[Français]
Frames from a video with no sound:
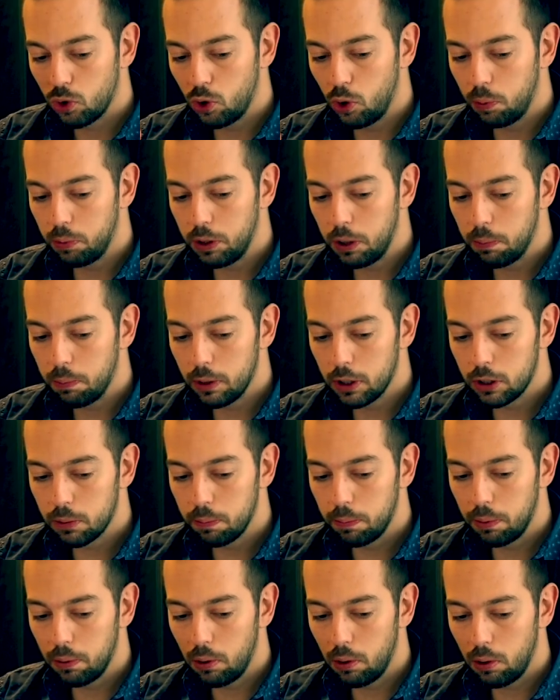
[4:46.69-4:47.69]
copie de
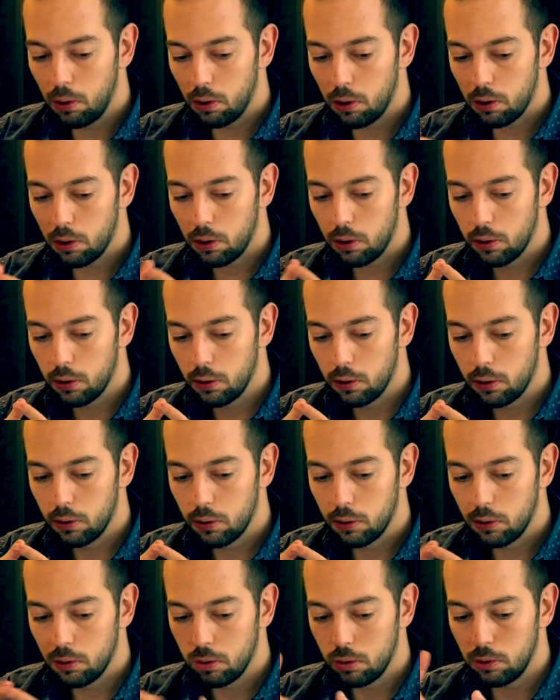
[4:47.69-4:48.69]
passeport,
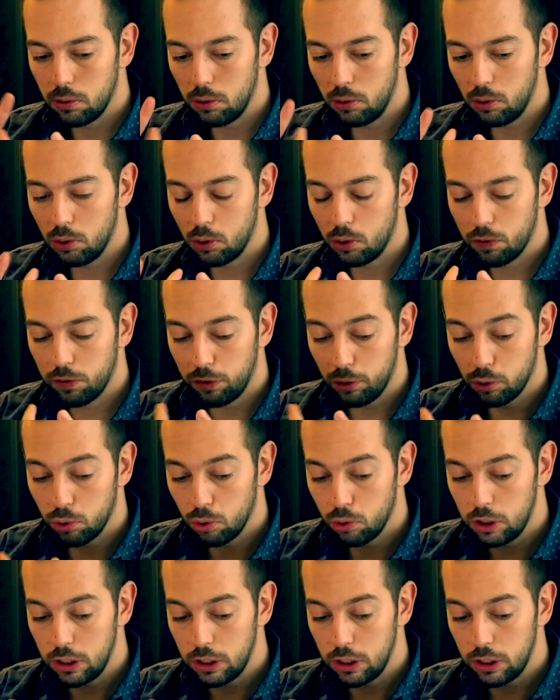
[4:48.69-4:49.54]
une photo